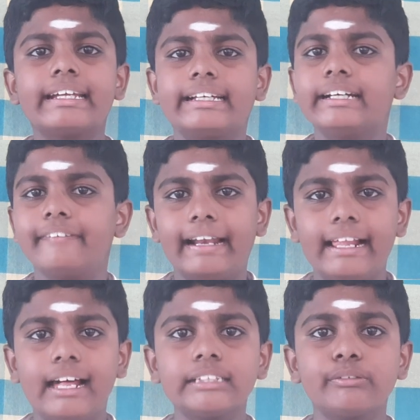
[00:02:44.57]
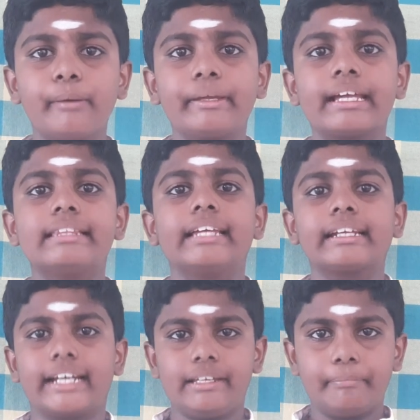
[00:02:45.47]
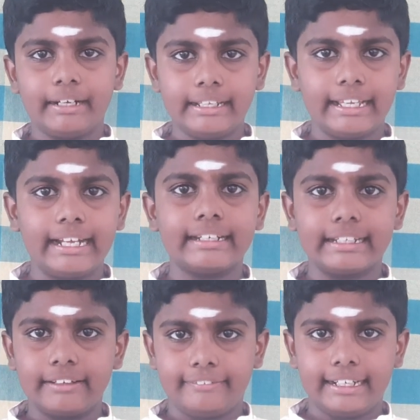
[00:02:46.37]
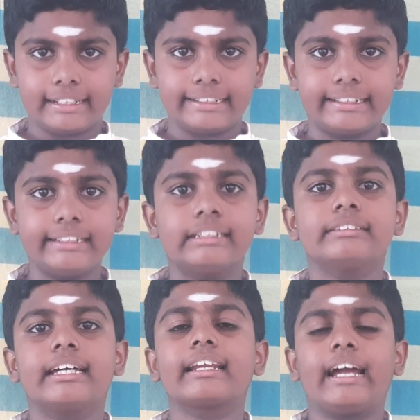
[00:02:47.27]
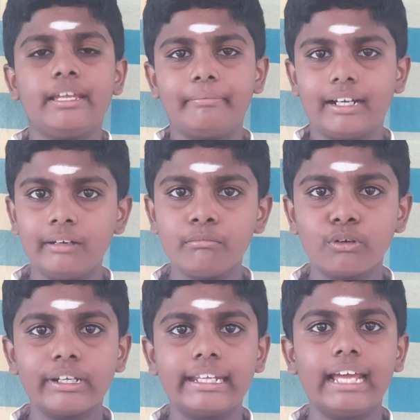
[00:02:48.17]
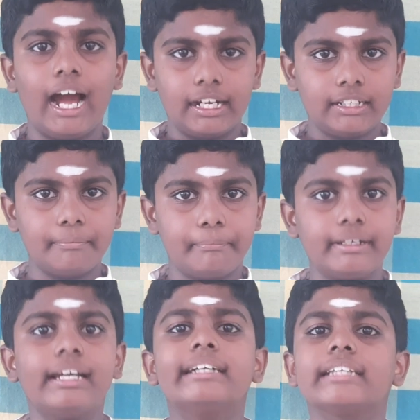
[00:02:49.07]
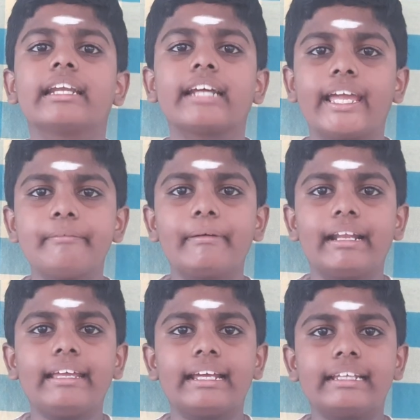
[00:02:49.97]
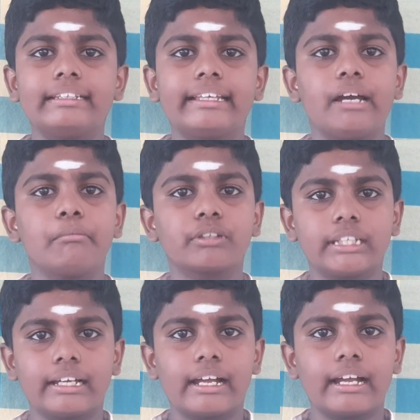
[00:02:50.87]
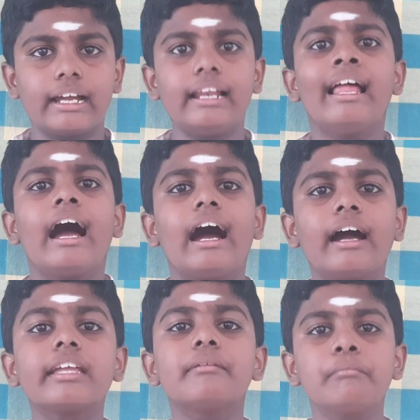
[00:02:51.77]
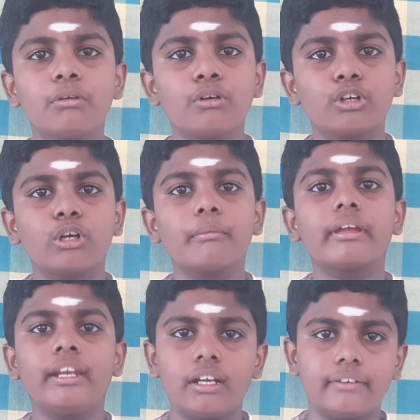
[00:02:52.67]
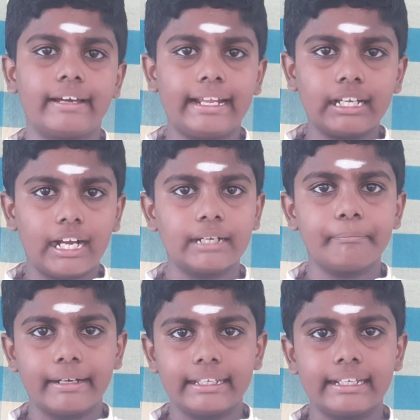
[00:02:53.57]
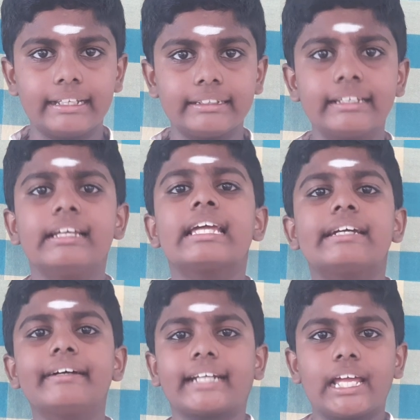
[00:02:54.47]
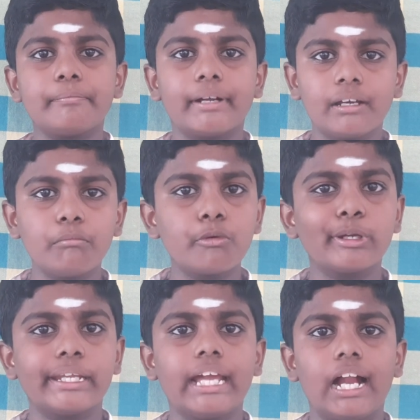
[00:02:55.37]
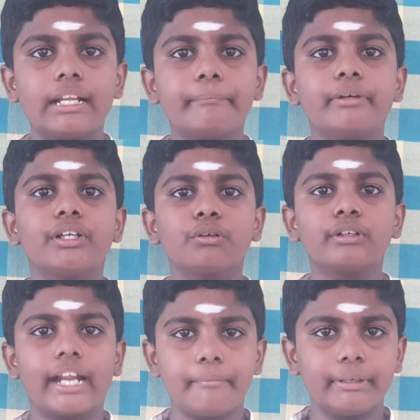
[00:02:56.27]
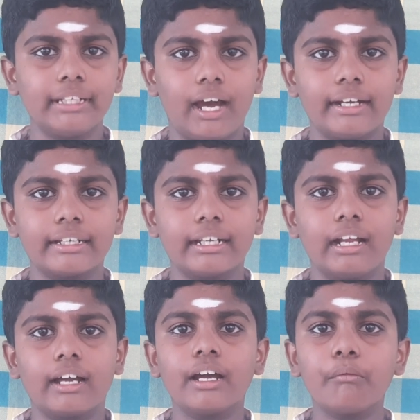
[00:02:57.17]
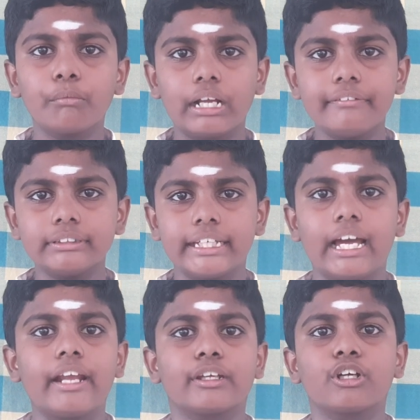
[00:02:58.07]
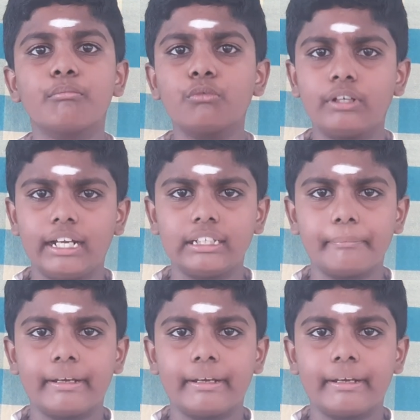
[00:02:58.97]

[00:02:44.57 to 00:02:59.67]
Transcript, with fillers: இங்கு வள்ளலார் சுவாமிகள் தன் கைப்பட ஏற்றிய விளக்கு தன் கைப்பட மூட்டிய அடுப்பு தன் கைப்பட எழுதிய புத்தகங்கள் இம்மூன்றும் இன்று வரை காணப்படுகிறது இவர் கைப்படம் மூட்டிய அடுப்பு நூற்றி ஐம்பது ஆண்டுகளாக உணவு தயாரிக்கும் உன்னத